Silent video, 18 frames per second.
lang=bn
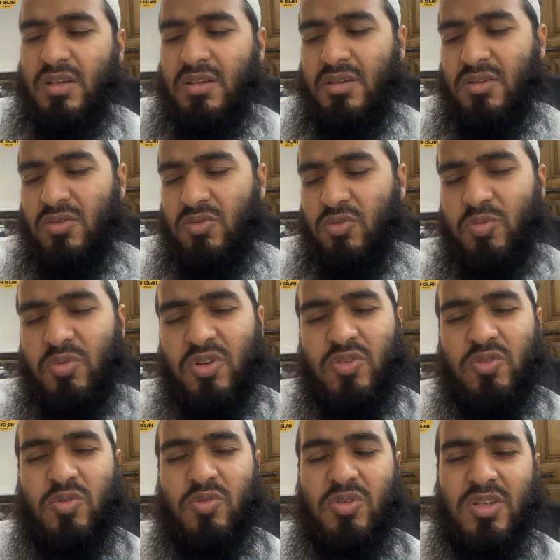নবী
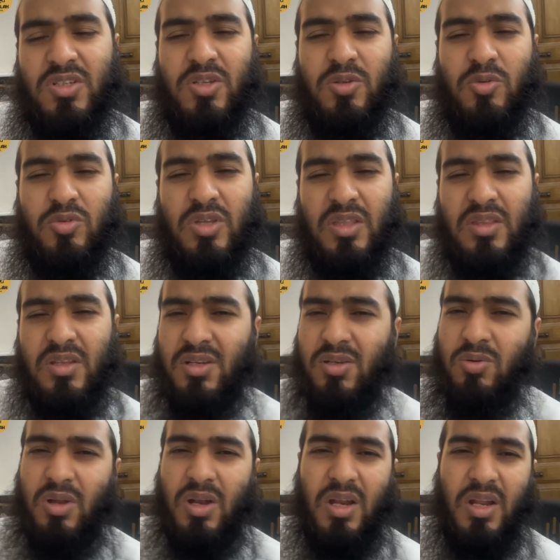রাসুলরা ছিল
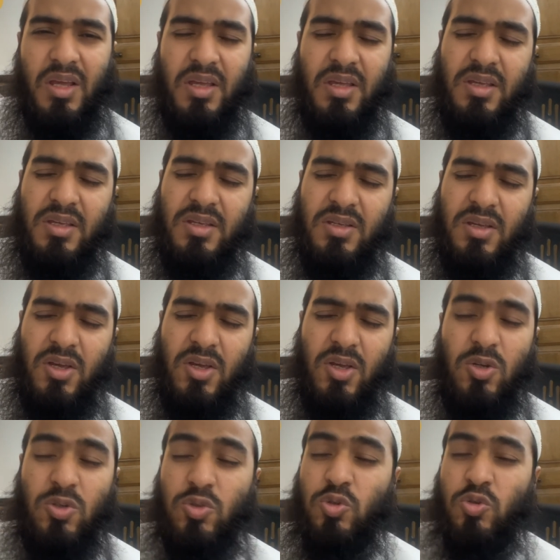তাদেরকেও আল্লাহ এই
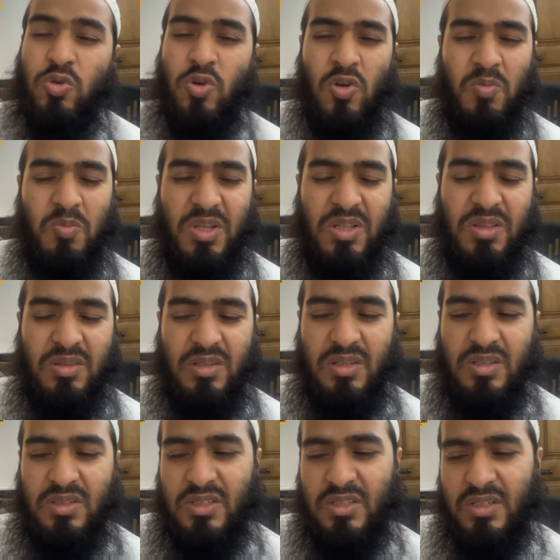সুসংবাদ
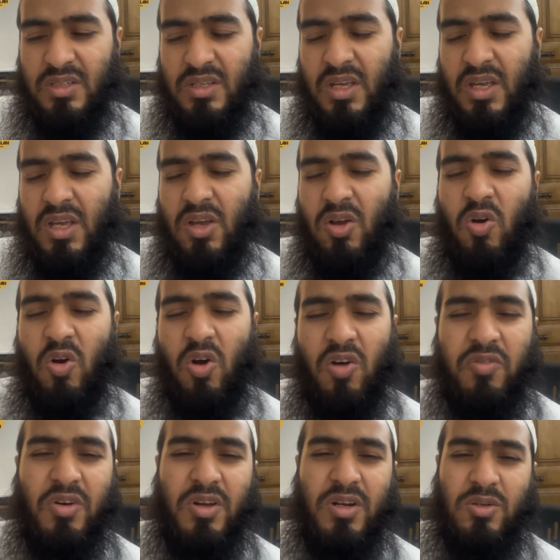দিয়েছে
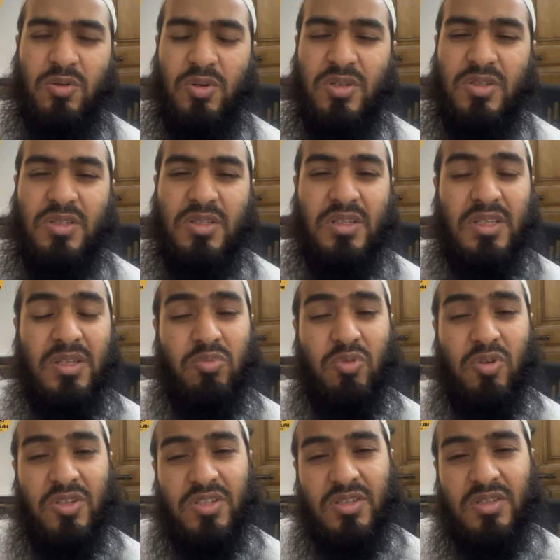অফার করেছে কি
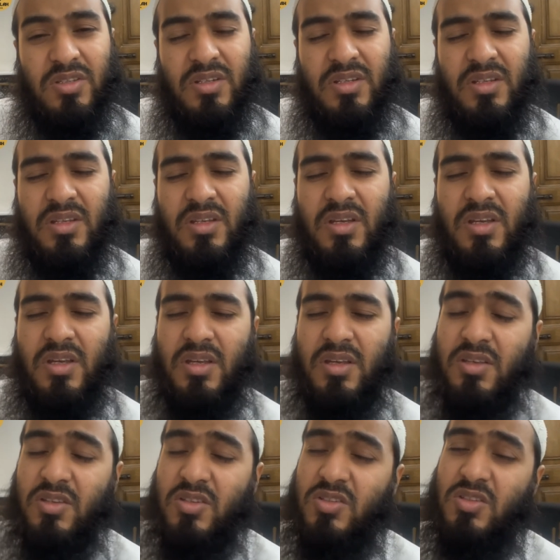বলেছে তিনি
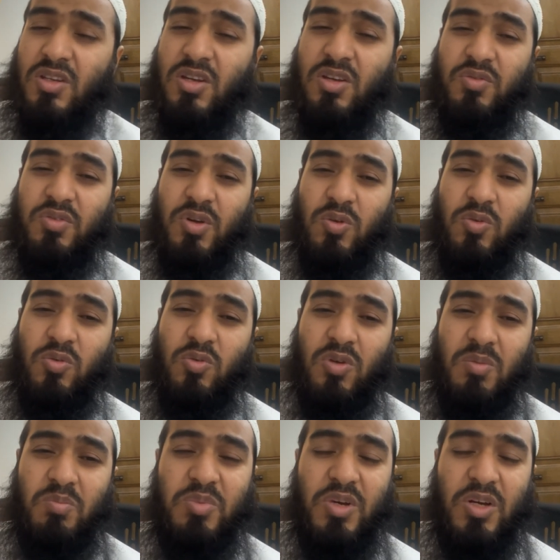ইস্তফারু
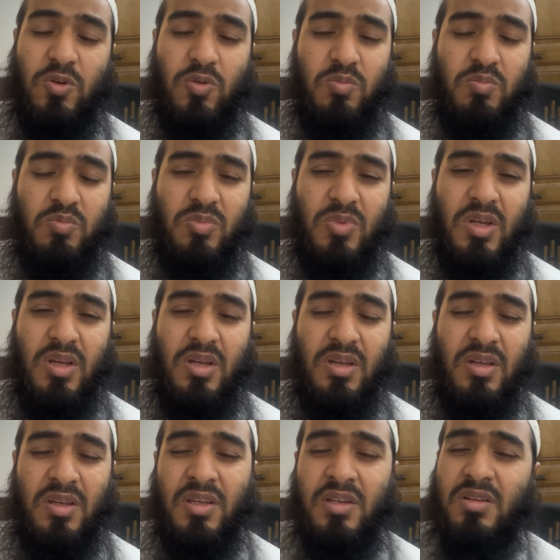রব্বাকুম
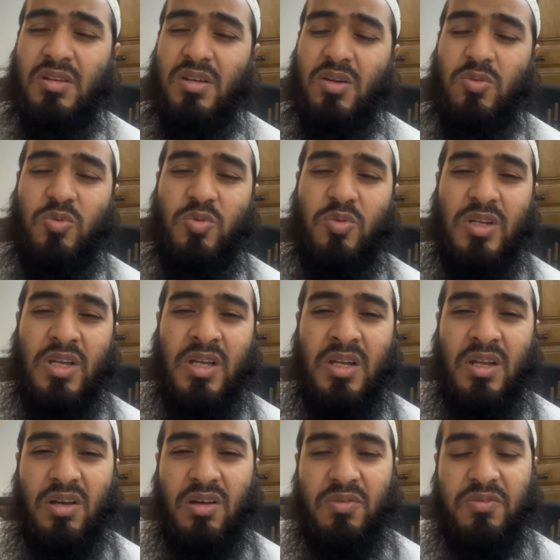ইন্নাহু
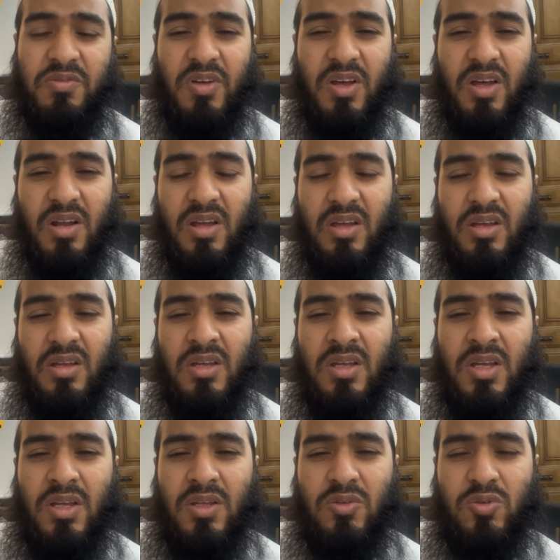কানা গফারা
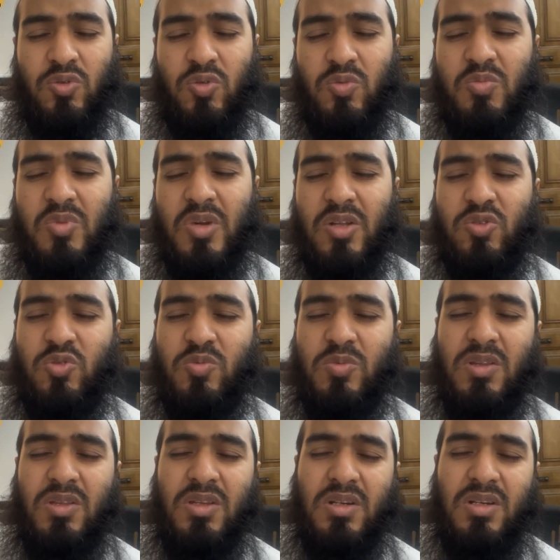তোমরা
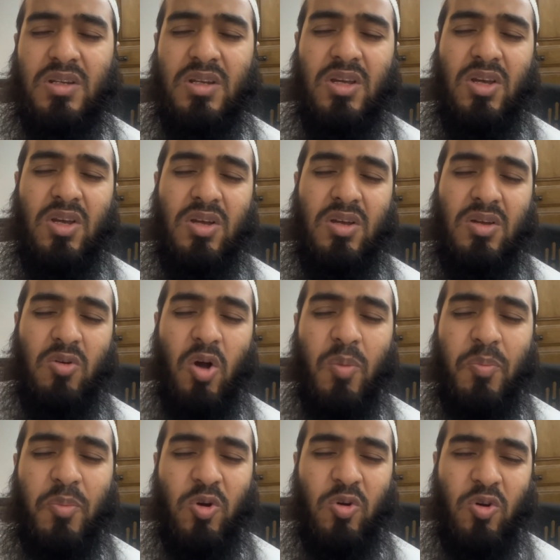তোমাদের
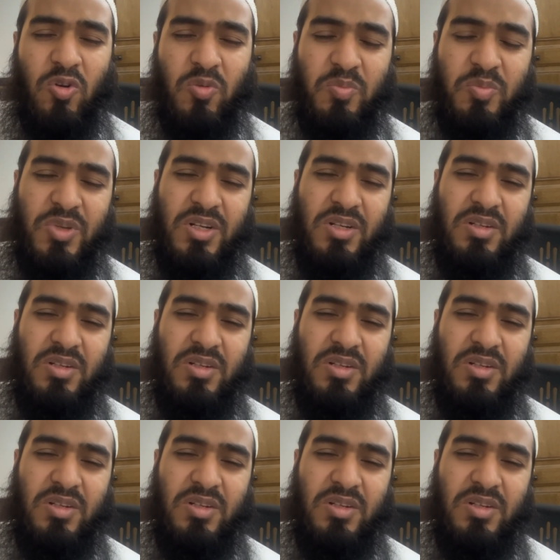অপকর্মের